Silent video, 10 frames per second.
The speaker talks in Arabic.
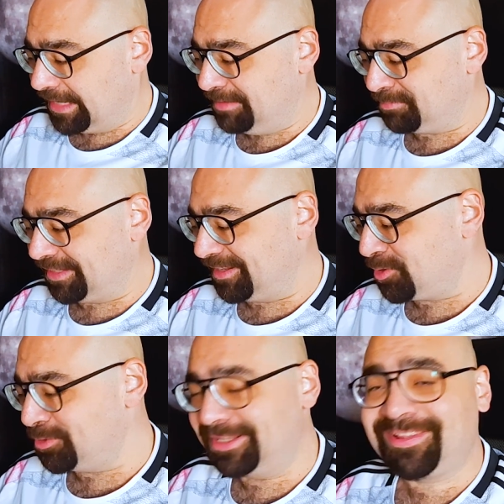يعني يمكن
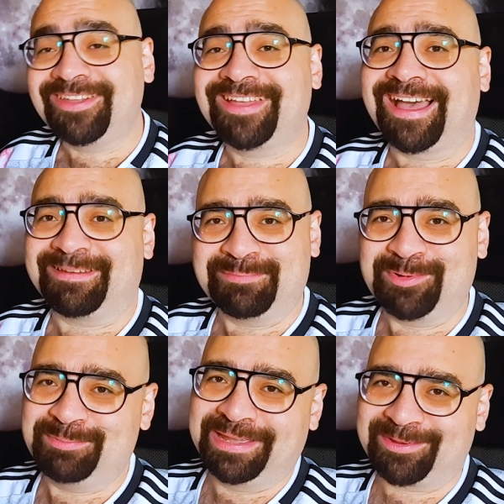ايكوني ضيع
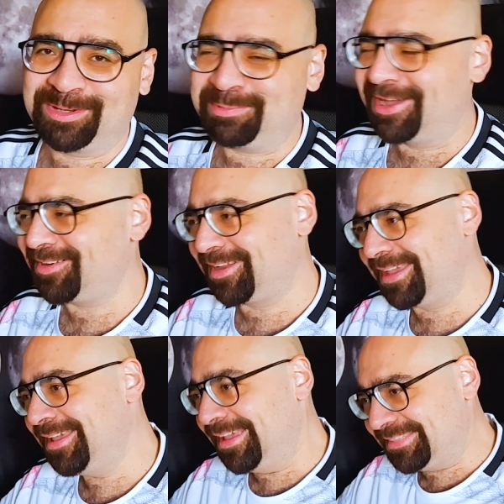نقول بايكوني بيهرج
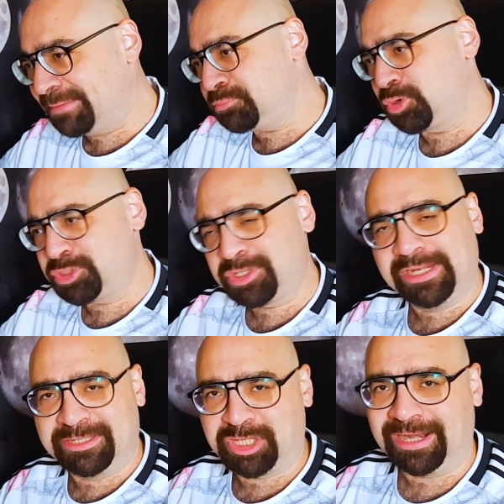دامبروزيو
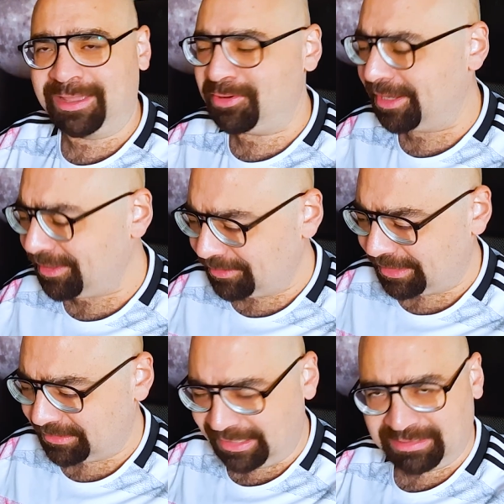اللي شالها ولكن
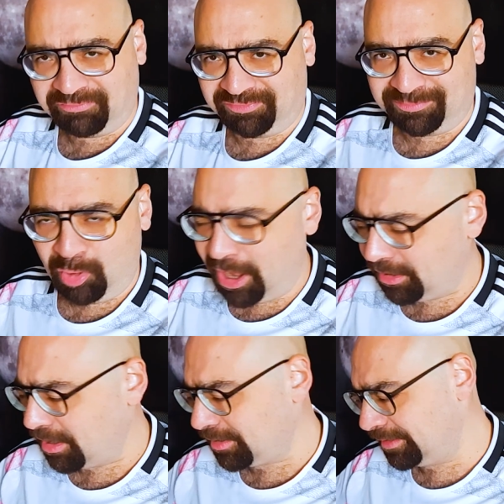كان هدف
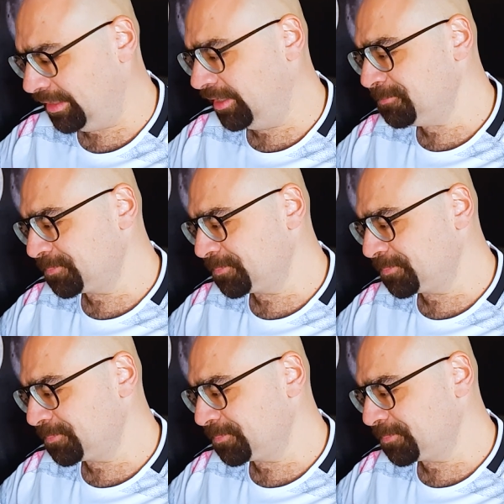محقق ل